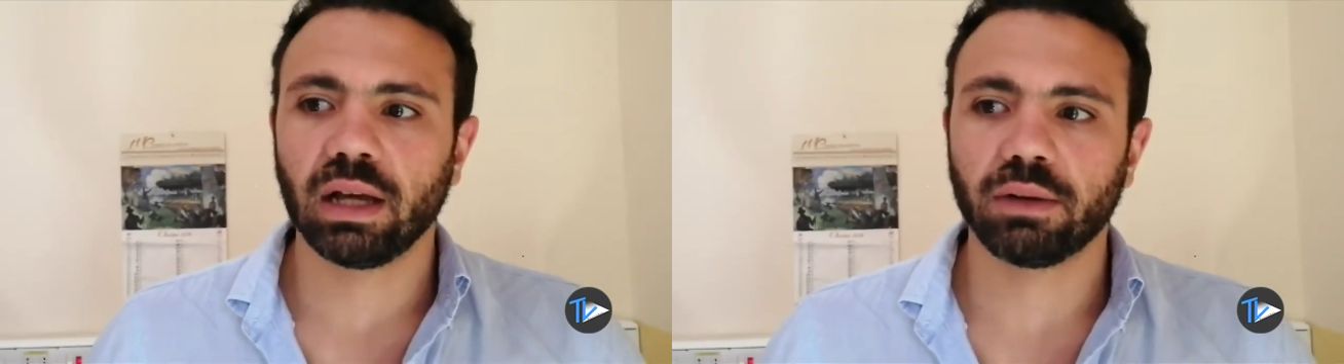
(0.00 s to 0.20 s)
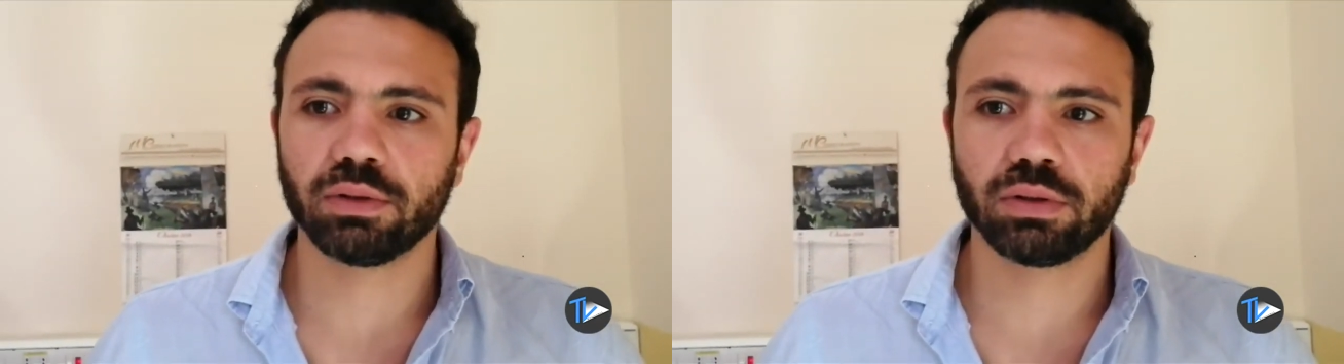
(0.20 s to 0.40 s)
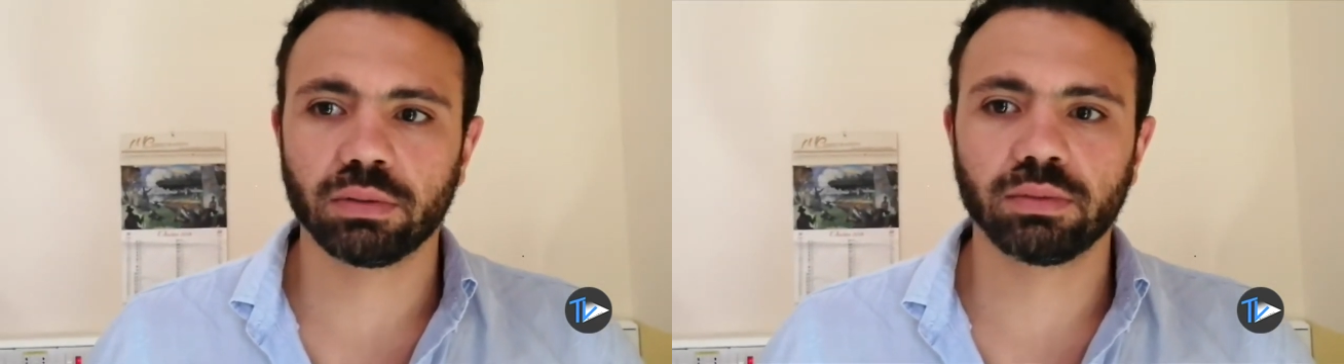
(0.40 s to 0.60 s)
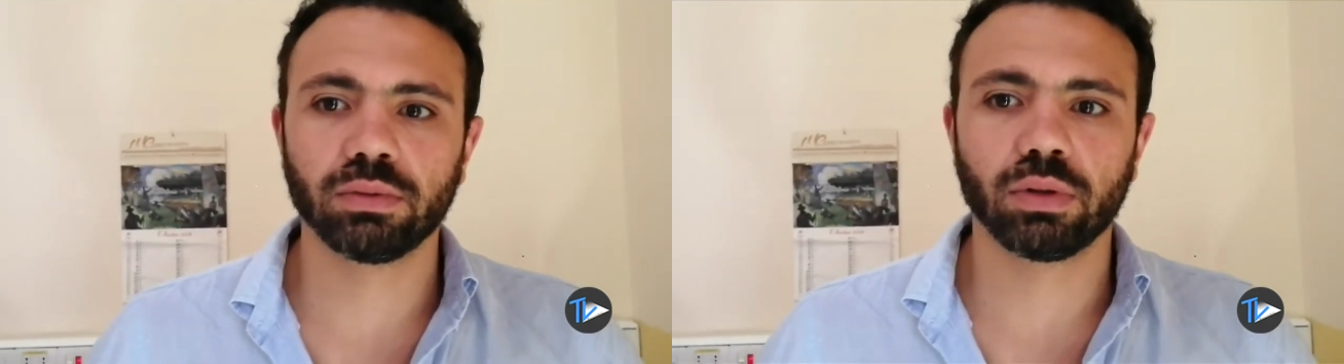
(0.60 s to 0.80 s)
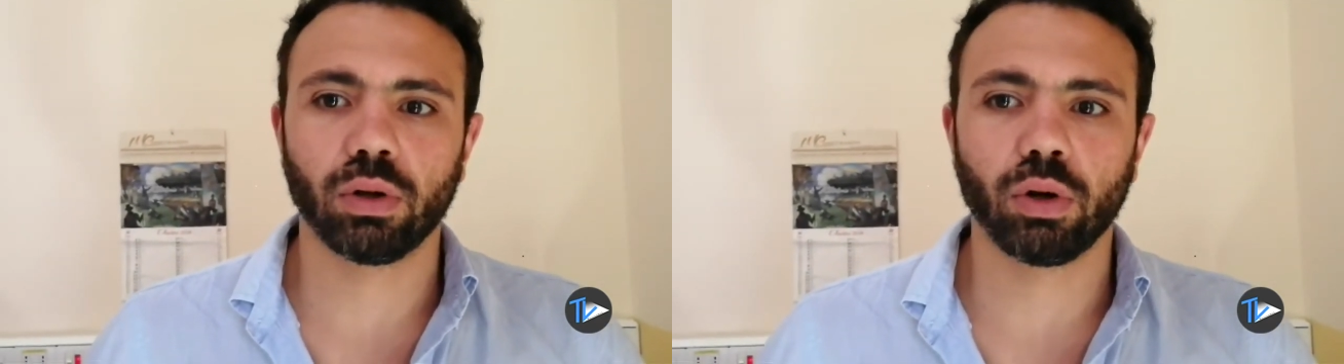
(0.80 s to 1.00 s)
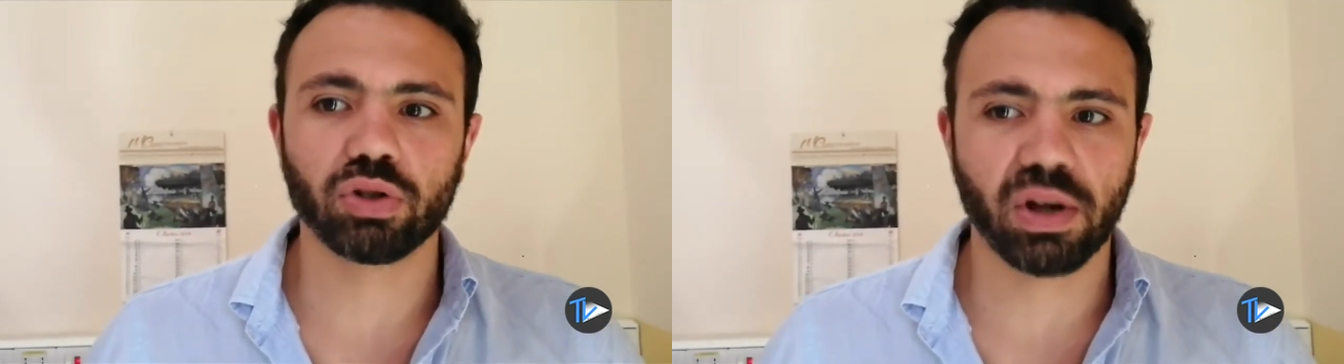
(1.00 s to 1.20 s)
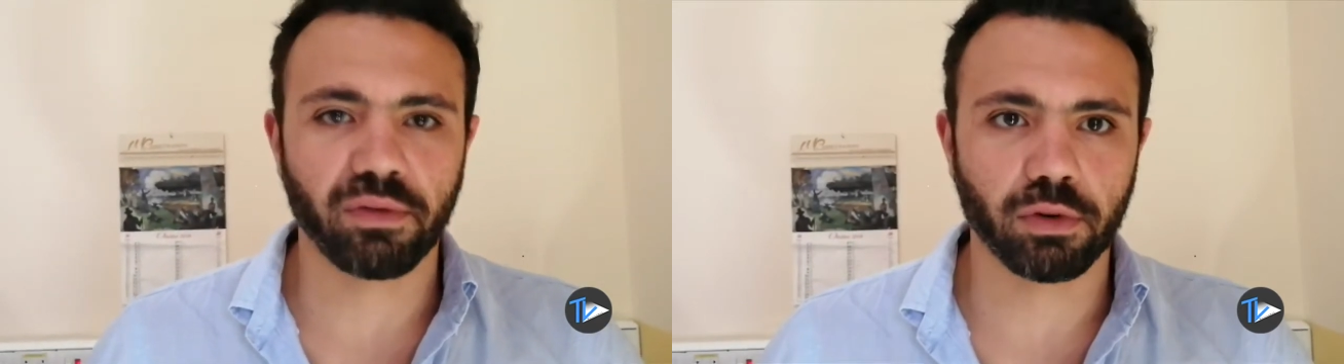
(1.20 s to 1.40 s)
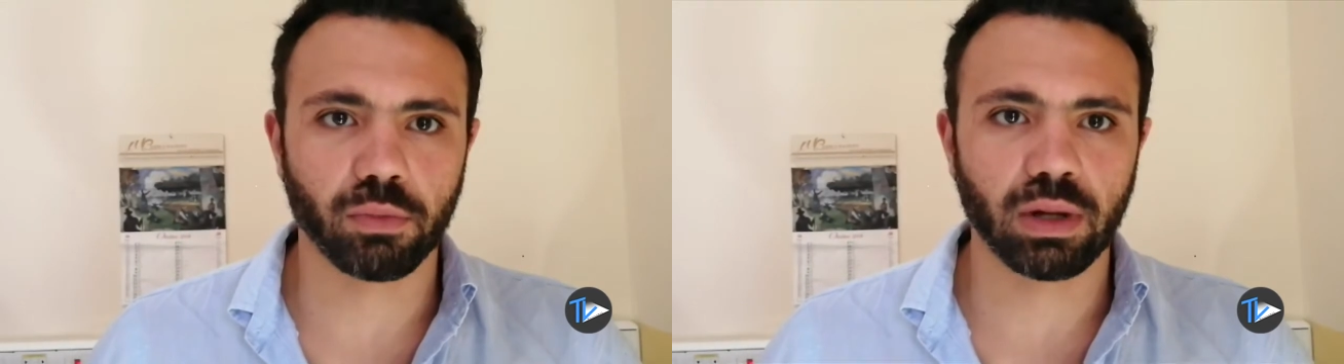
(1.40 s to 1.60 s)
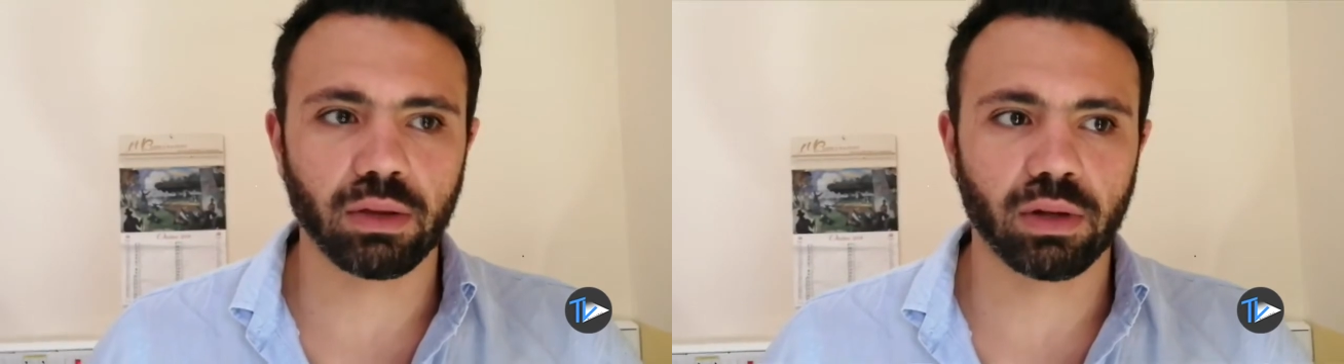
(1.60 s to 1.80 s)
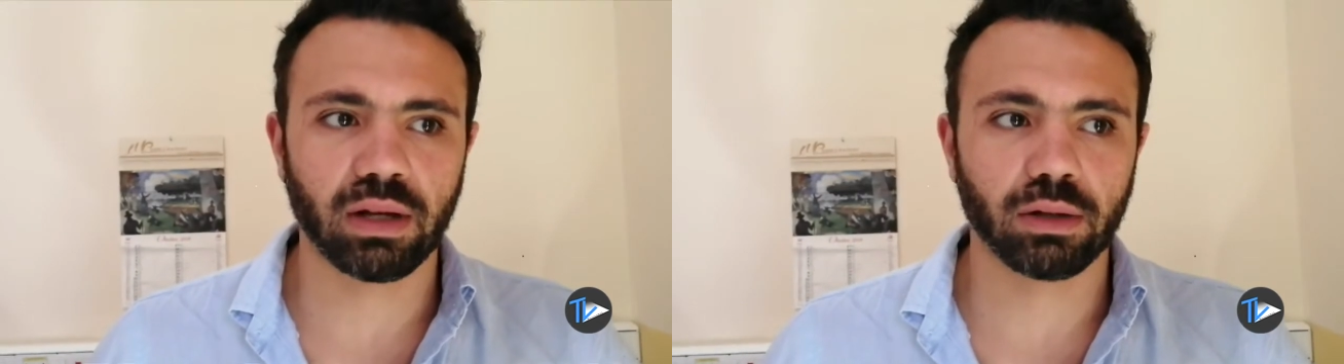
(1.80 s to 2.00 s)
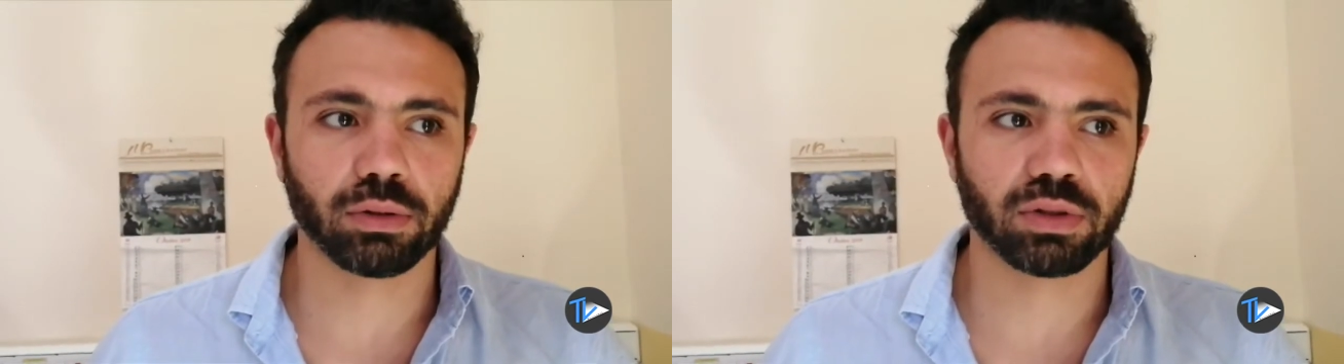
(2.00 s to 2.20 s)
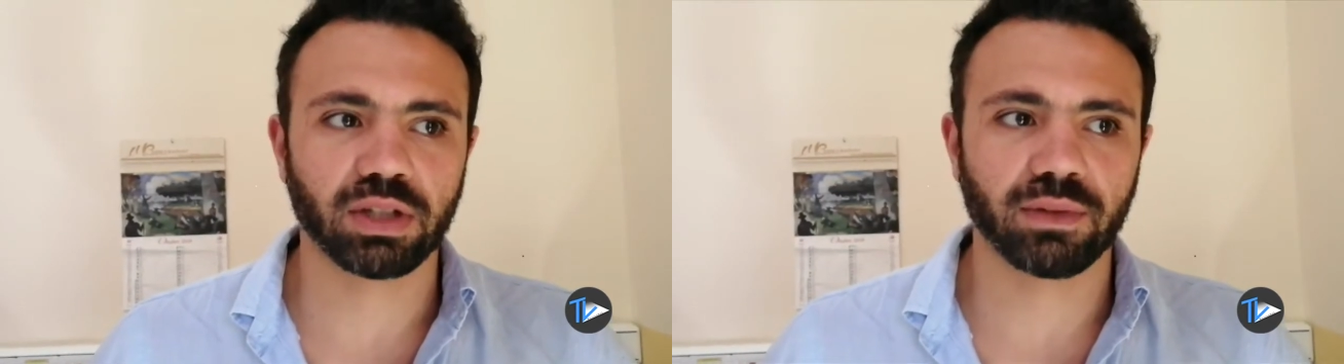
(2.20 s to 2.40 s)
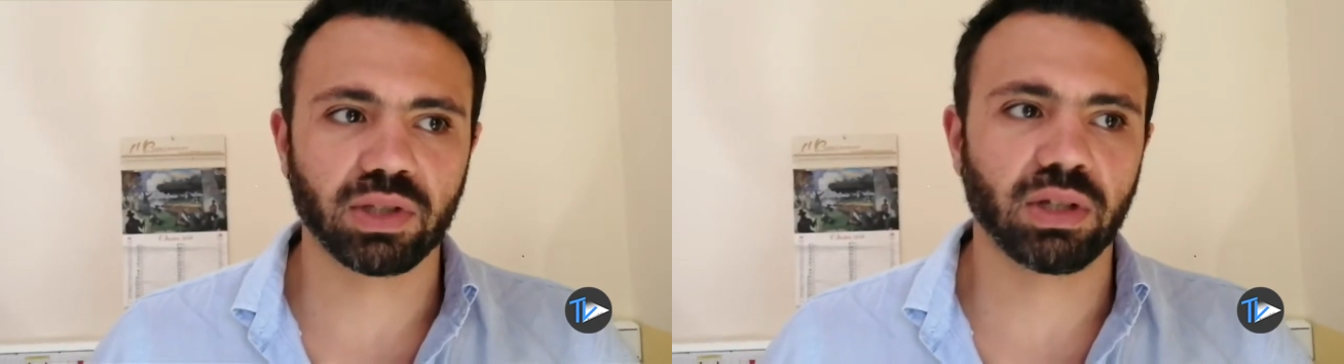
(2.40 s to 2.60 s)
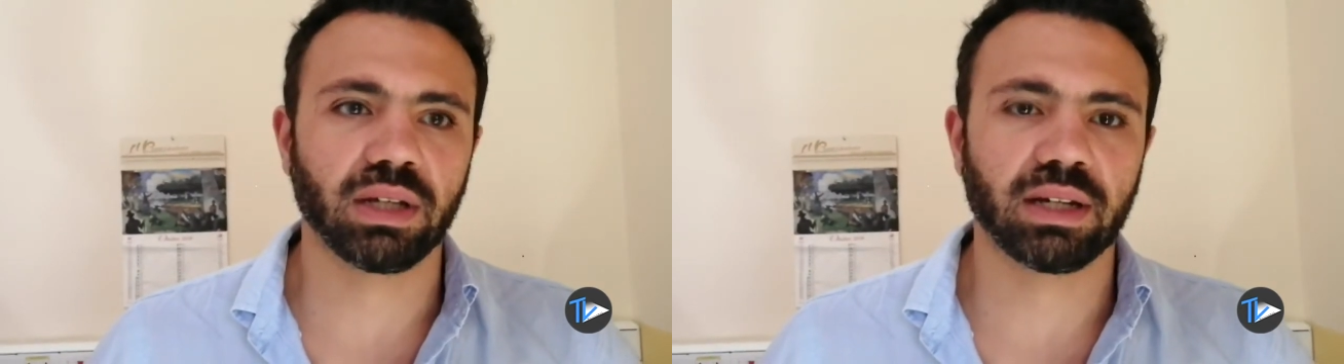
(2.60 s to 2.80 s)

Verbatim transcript: A questo punto ho già formulato delle controosservazioni